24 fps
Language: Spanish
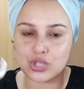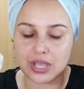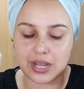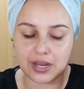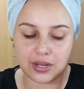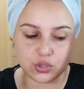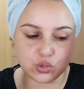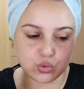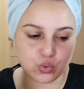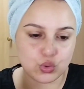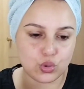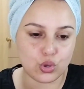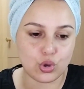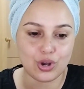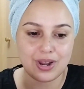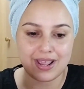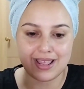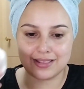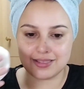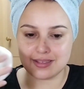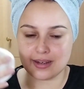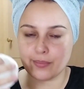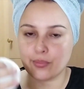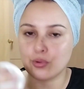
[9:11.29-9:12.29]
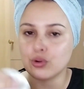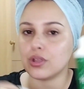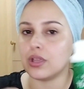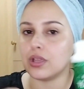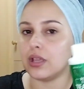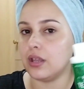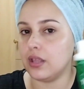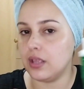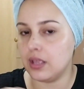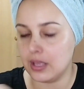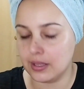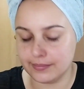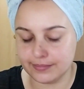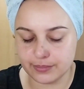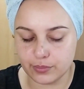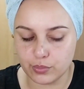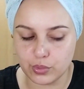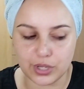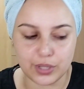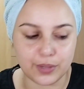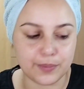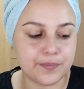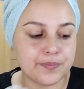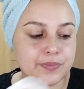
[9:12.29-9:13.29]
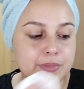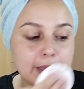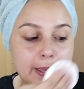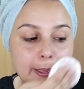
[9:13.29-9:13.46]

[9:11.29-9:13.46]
sale sudor, entra porquería, bueno,